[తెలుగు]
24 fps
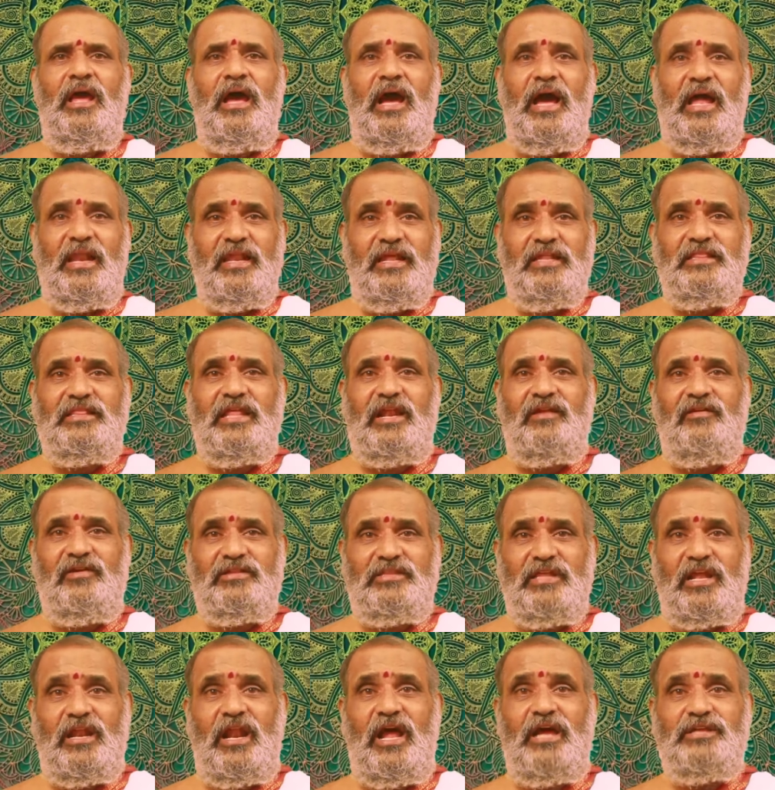అనిన
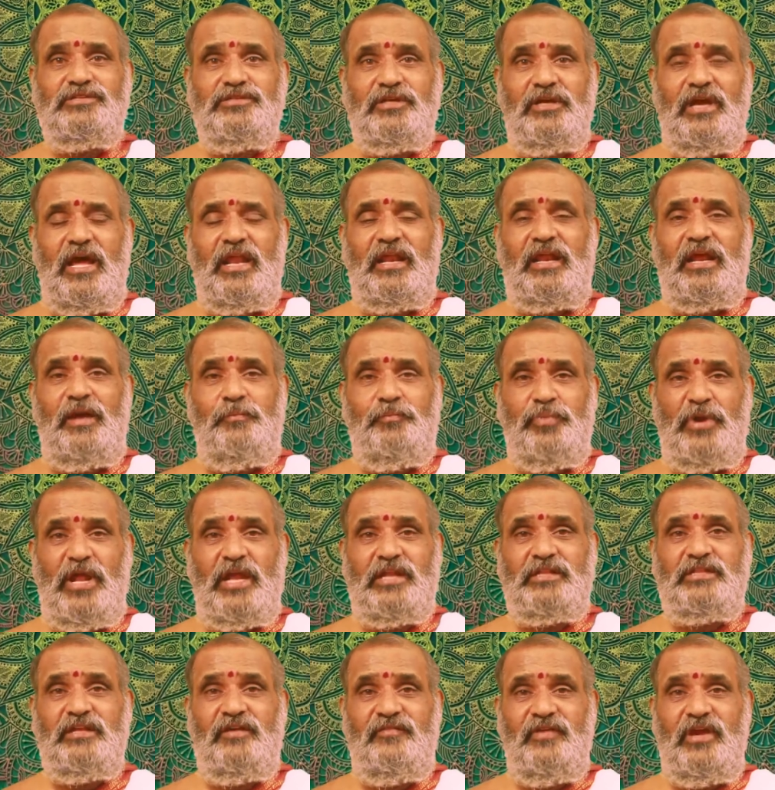తర్వాత రాజుగారికి అప్పుడు
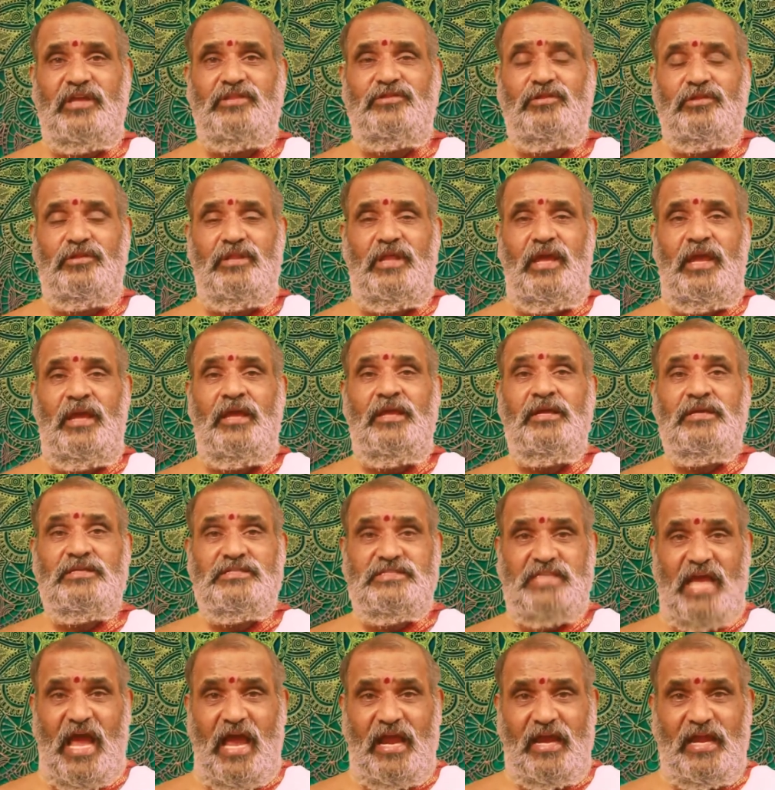అర్థమవుతుంది
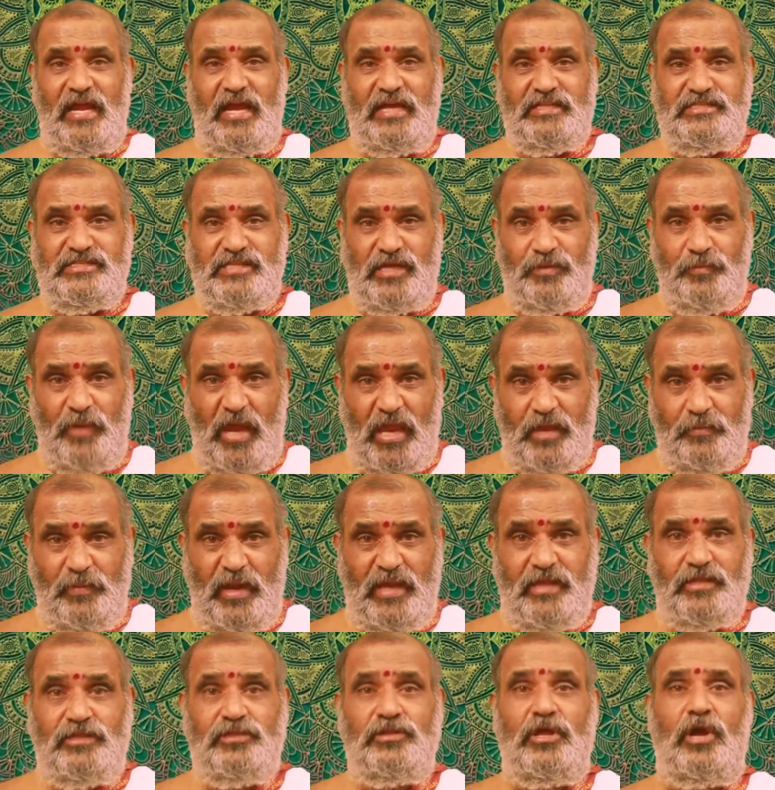సాంగత్య మహిమ
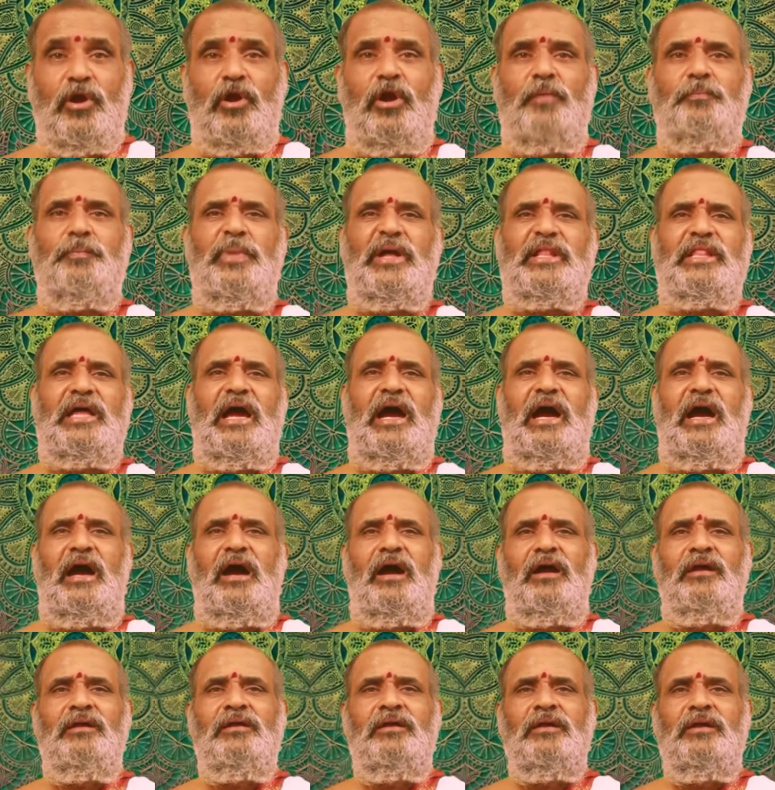ఇంత గొప్పదా
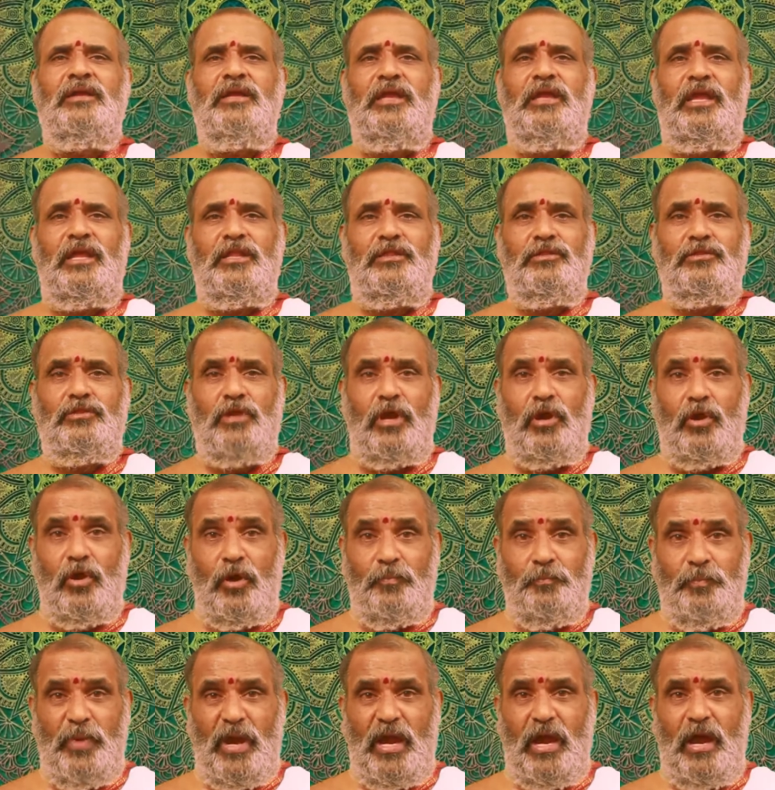ఇంత
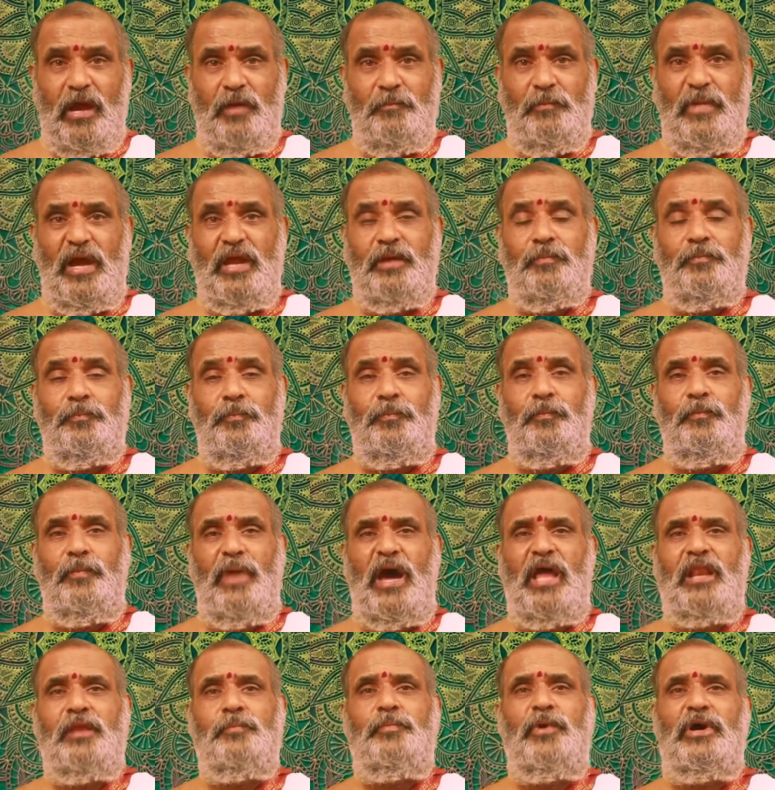గొప్పగా
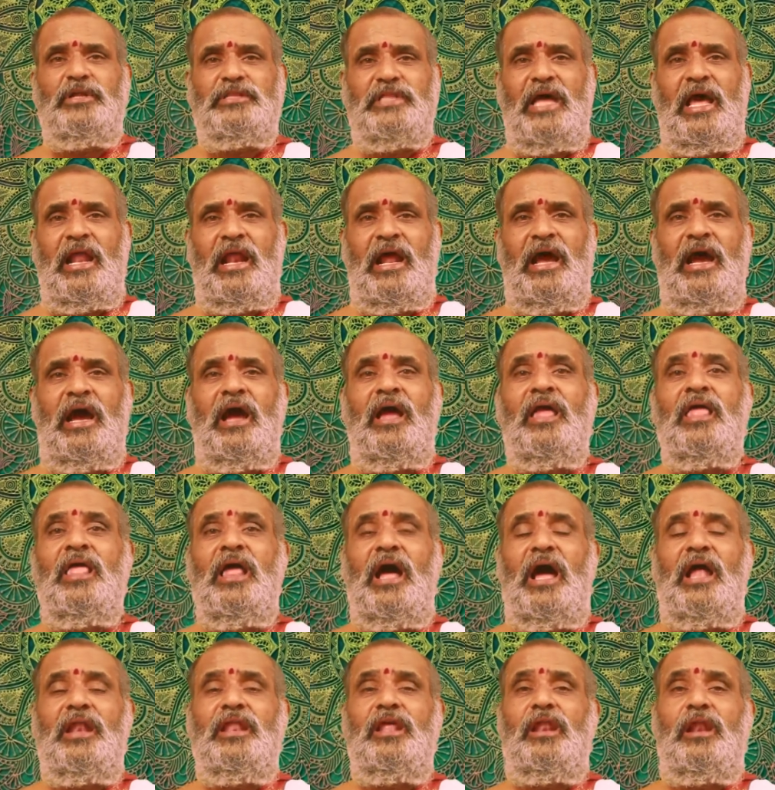మారిపోతారా
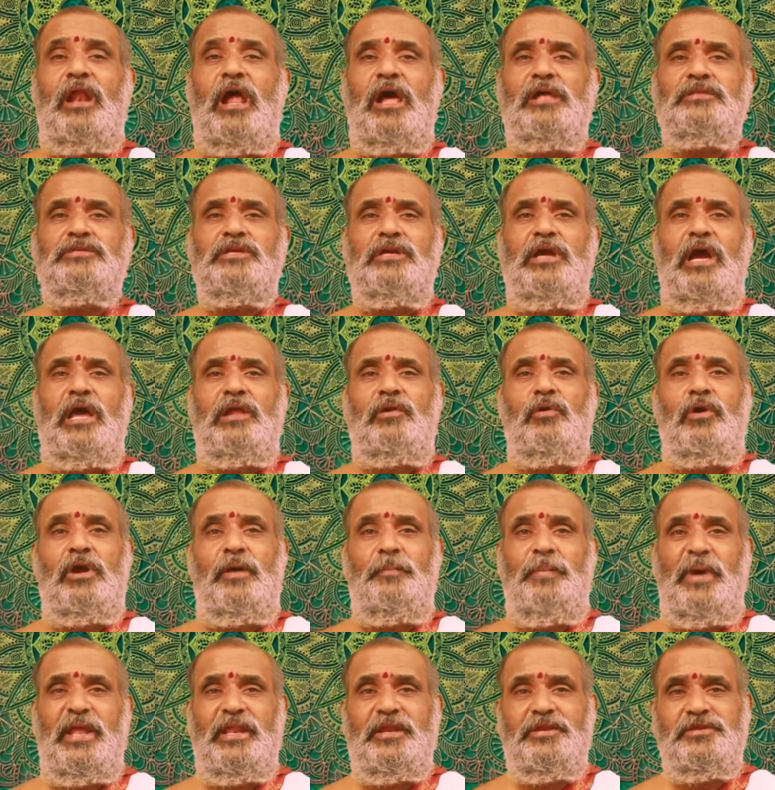అని రాజుగారు ఒక
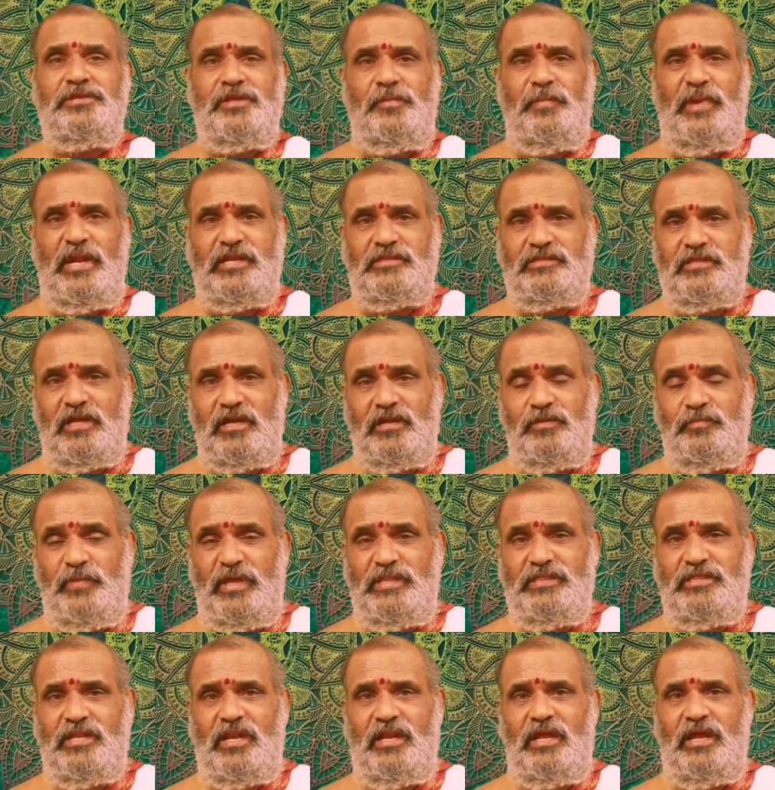పరీక్ష పెడతాడు
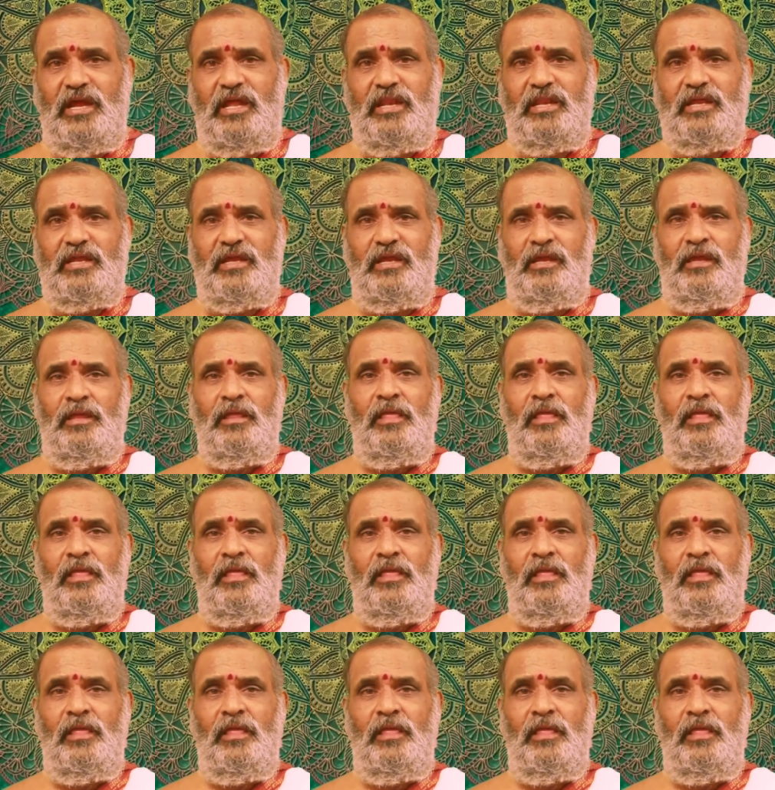మంత్రి గారికి